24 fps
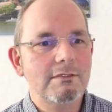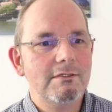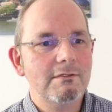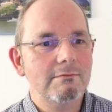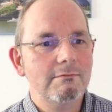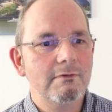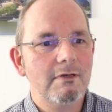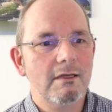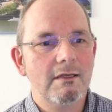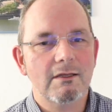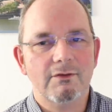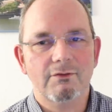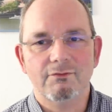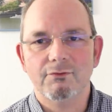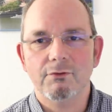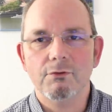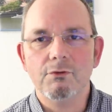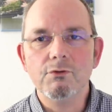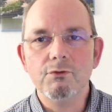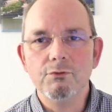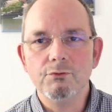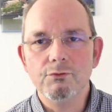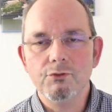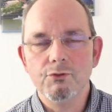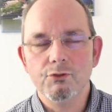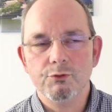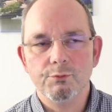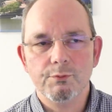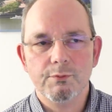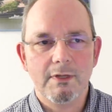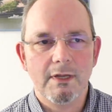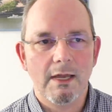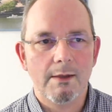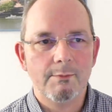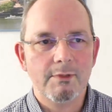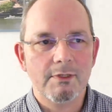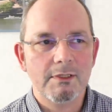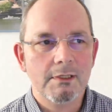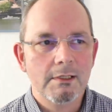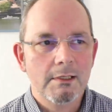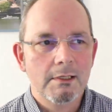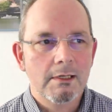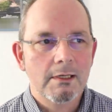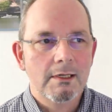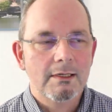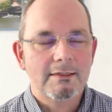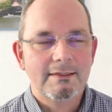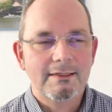die wir jetzt von YouTube kennen,
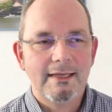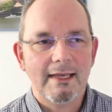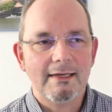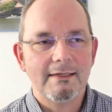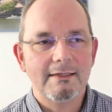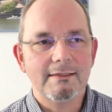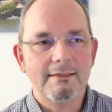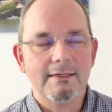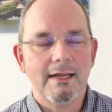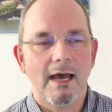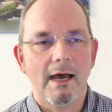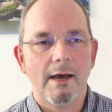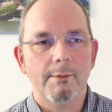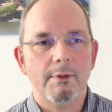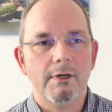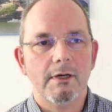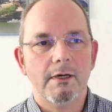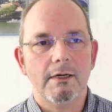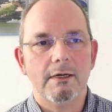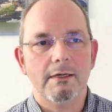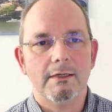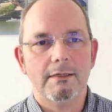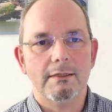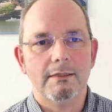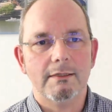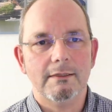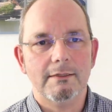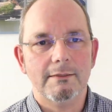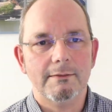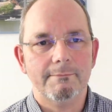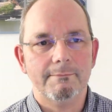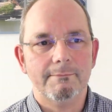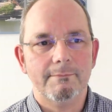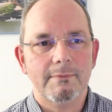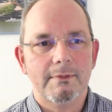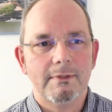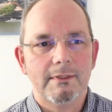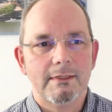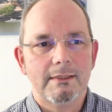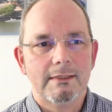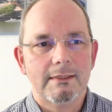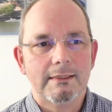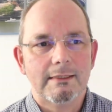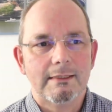kennen aber ähm,